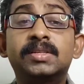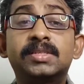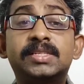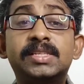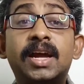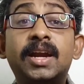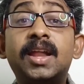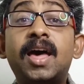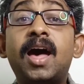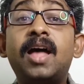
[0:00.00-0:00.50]

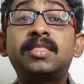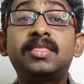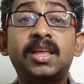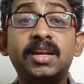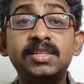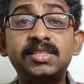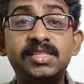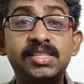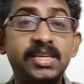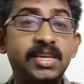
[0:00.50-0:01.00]
சடா
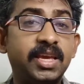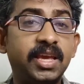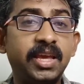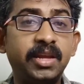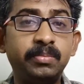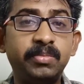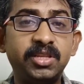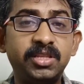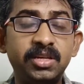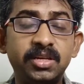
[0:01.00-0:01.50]
தன்சிக்
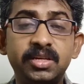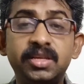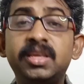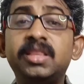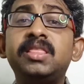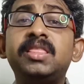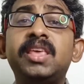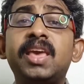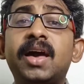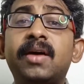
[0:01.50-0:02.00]
என்பது
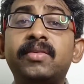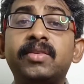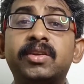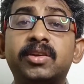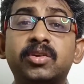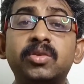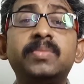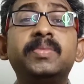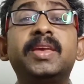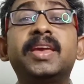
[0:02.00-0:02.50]

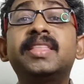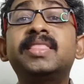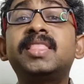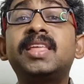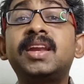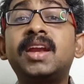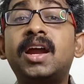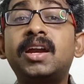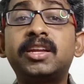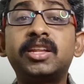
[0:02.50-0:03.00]
இந்தியாவிற்கும் எந்த
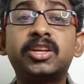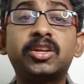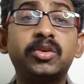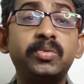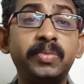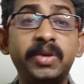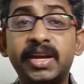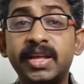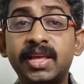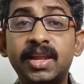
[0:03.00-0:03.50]

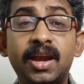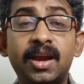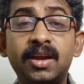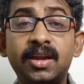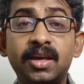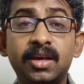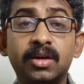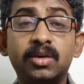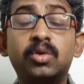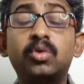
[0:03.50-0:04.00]
நாட்டிற்கும் இடையிலான
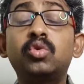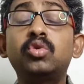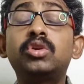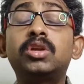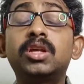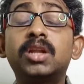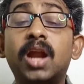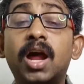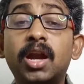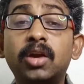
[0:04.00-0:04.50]

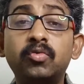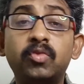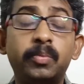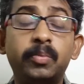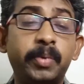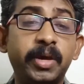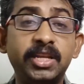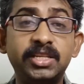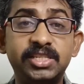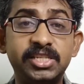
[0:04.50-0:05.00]
கூட்டு இராணுவ
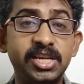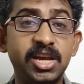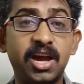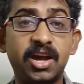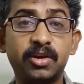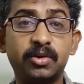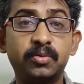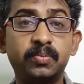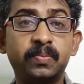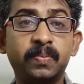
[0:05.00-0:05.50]

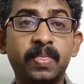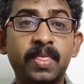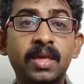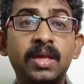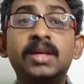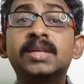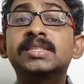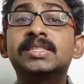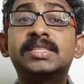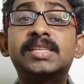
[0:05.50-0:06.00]
பயிற்சியாகும்
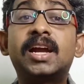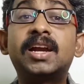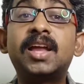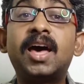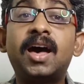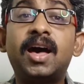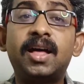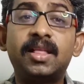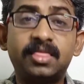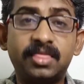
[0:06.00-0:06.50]

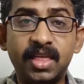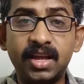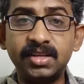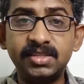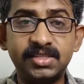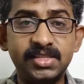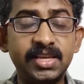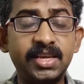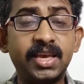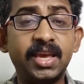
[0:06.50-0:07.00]
சடா
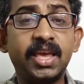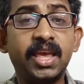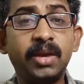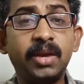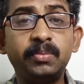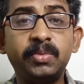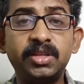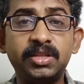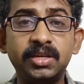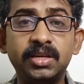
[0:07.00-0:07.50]
தன்சிக்
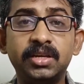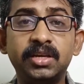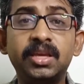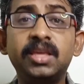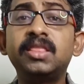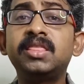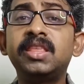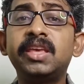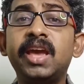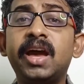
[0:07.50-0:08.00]
என்பது
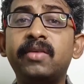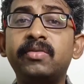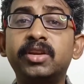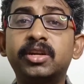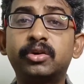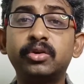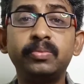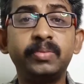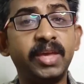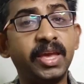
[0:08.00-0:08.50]

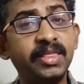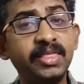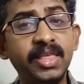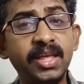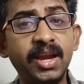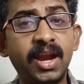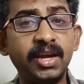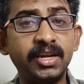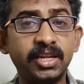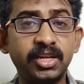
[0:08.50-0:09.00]
இந்தியாவிற்கும் எந்த
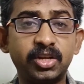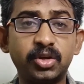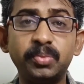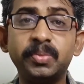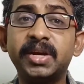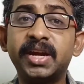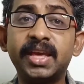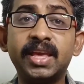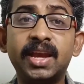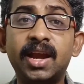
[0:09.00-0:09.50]

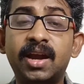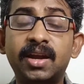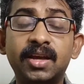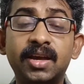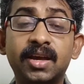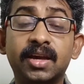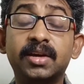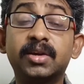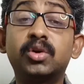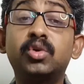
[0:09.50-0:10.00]
நாட்டிற்கும் இடையிலான
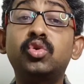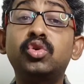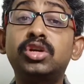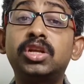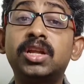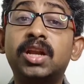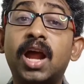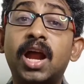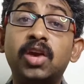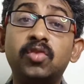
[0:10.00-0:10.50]

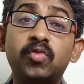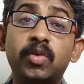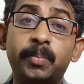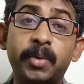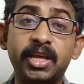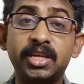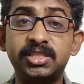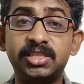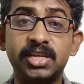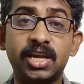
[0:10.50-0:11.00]
கூட்டு இராணுவ
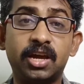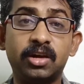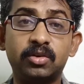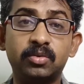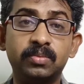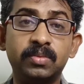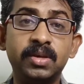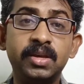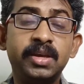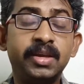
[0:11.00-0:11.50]

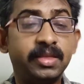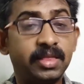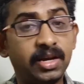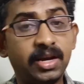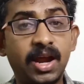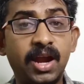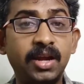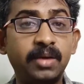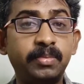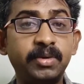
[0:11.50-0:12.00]
பயிற்சியாகும்
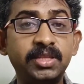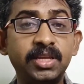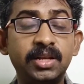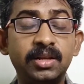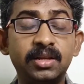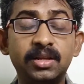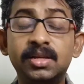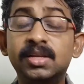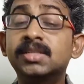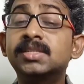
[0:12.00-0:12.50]
இதற்கான
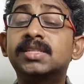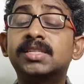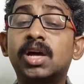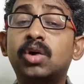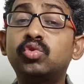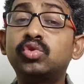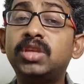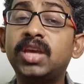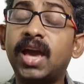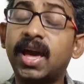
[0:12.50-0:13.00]
பதில்
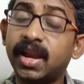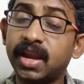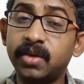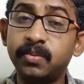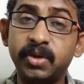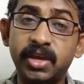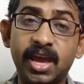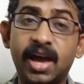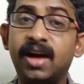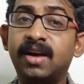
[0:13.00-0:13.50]
சவுதி
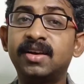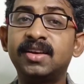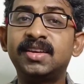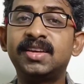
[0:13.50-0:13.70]
அரேபியா